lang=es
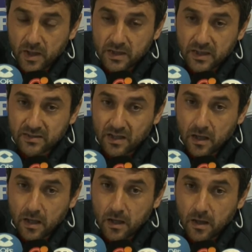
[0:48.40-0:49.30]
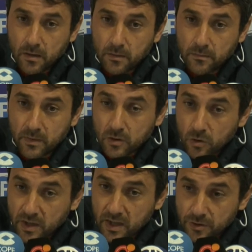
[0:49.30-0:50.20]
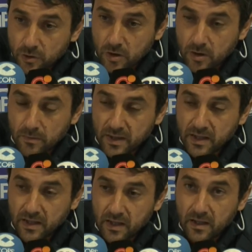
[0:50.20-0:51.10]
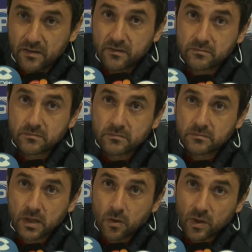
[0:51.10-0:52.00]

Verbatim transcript: Y esa mejoría yo creo que va a llegar en,